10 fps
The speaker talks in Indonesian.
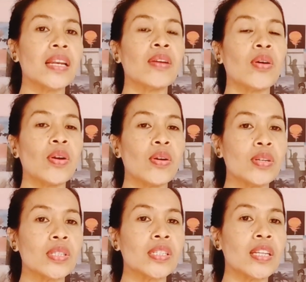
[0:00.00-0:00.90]

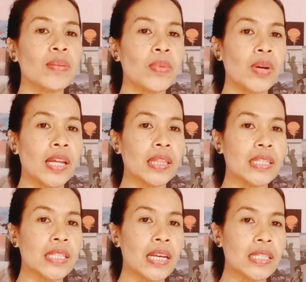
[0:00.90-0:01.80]
lolos di
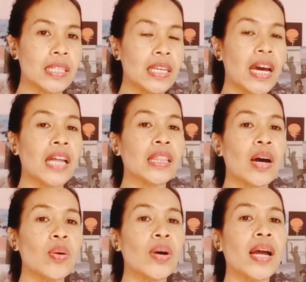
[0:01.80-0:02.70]
monetisasi
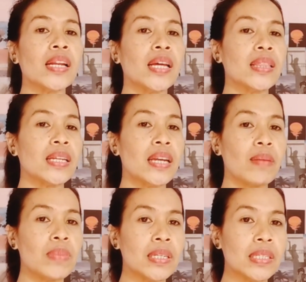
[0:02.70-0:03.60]
atau kalian tidak
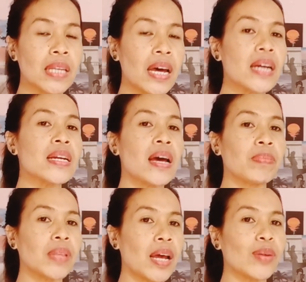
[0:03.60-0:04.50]
bisa
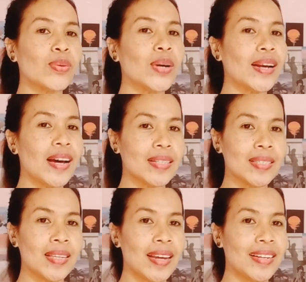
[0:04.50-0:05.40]
daftar Google
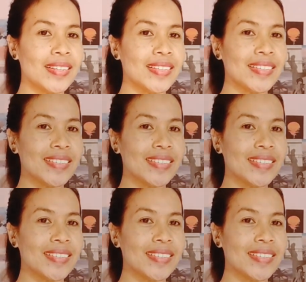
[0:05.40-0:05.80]
AdSense